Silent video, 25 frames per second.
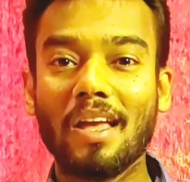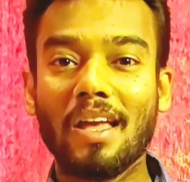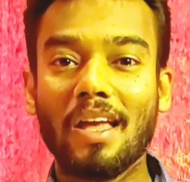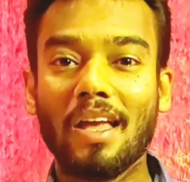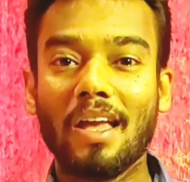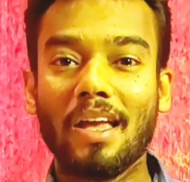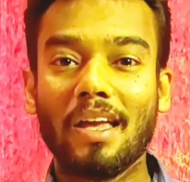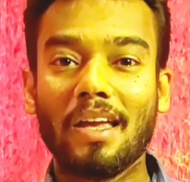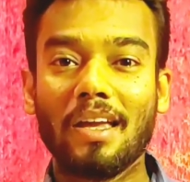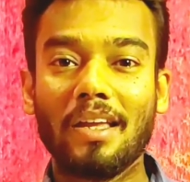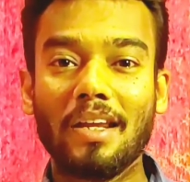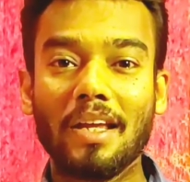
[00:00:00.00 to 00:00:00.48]

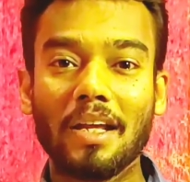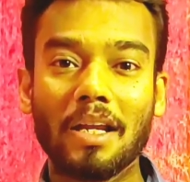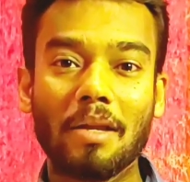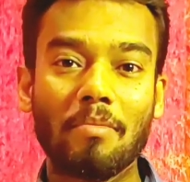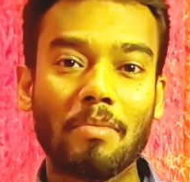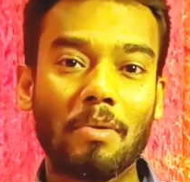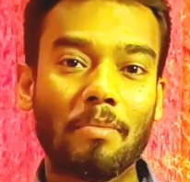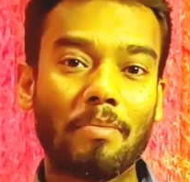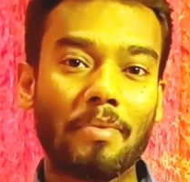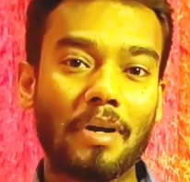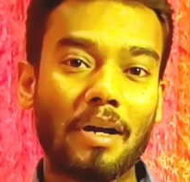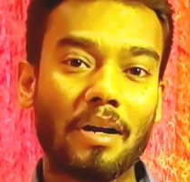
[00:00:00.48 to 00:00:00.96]
இன்றைக்கி
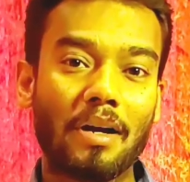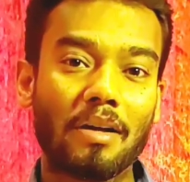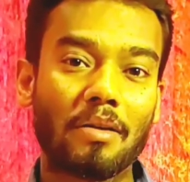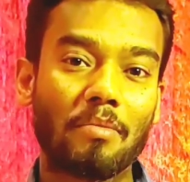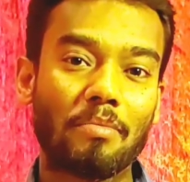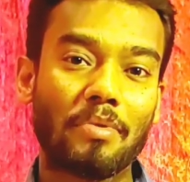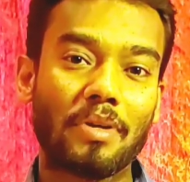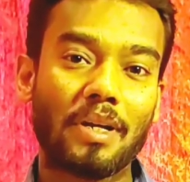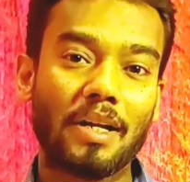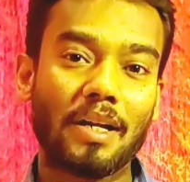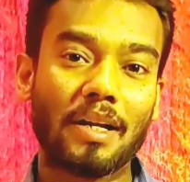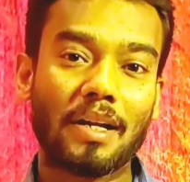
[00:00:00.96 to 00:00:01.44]
நம்ம பார்க்க
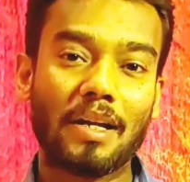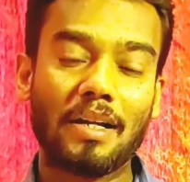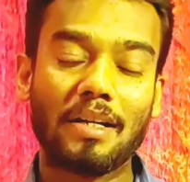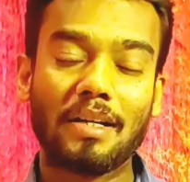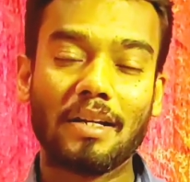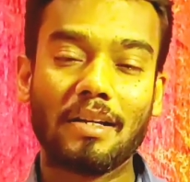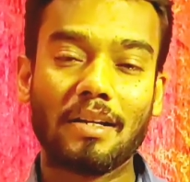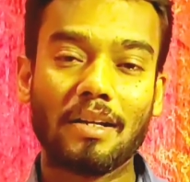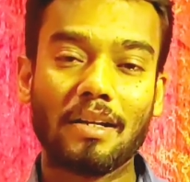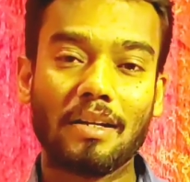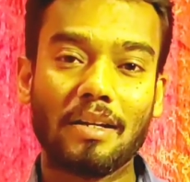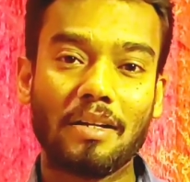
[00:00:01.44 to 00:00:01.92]
போகிற
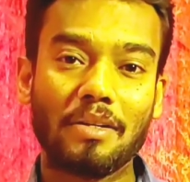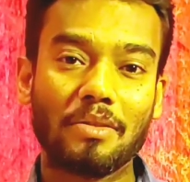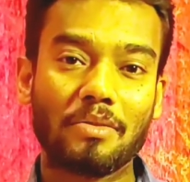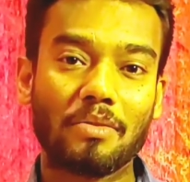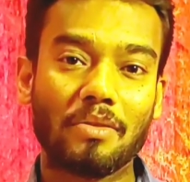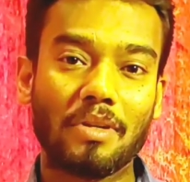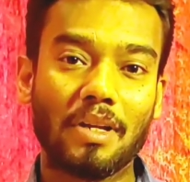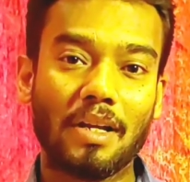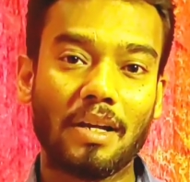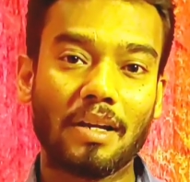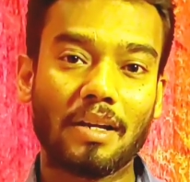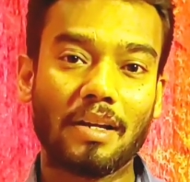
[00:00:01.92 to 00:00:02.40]
கண்டென்ட் என்னென்னு
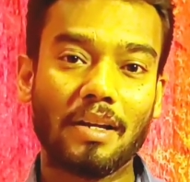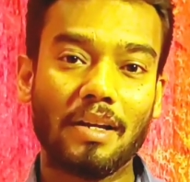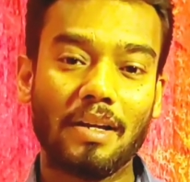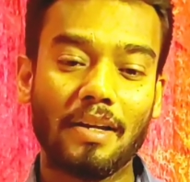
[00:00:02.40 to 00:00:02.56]
சொன்னாக்கா